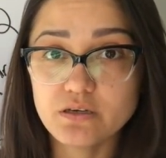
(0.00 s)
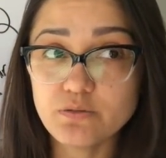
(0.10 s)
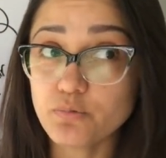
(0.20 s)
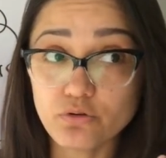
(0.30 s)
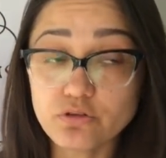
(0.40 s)

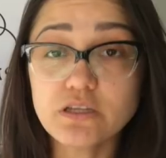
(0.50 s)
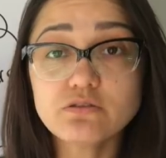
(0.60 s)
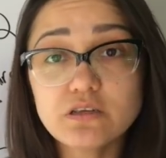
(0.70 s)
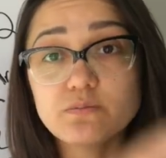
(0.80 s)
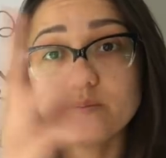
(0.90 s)
y por lo
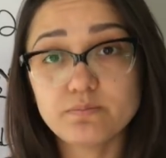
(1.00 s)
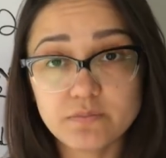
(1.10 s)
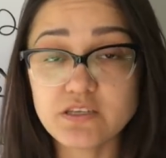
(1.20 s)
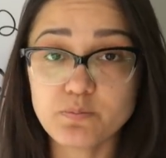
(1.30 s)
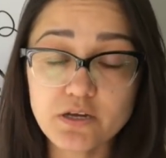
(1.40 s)
tanto estás
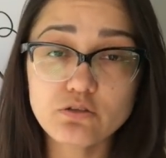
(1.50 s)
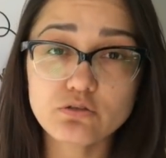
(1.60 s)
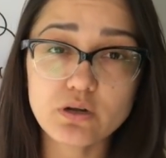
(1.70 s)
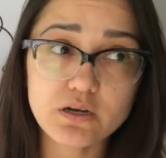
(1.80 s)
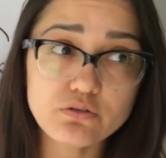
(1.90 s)
despierto
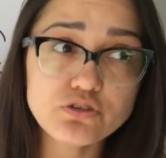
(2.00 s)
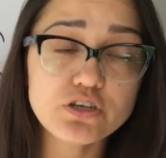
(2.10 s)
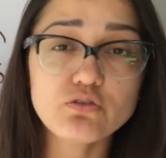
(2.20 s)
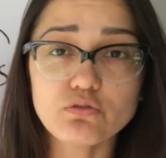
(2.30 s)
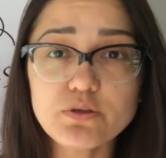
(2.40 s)
toda la
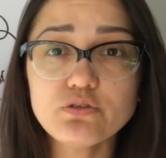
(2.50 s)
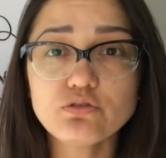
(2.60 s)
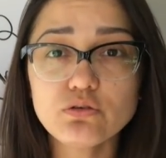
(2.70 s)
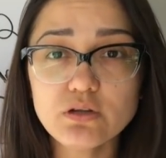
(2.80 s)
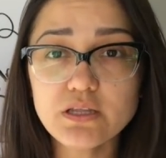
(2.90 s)
noche y dormido
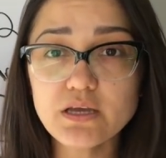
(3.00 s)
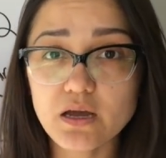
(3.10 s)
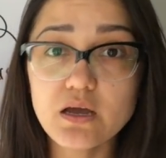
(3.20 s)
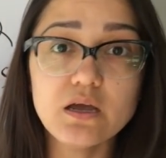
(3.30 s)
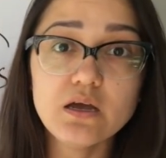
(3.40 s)
todo el
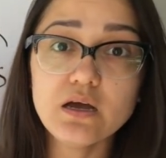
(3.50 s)
día.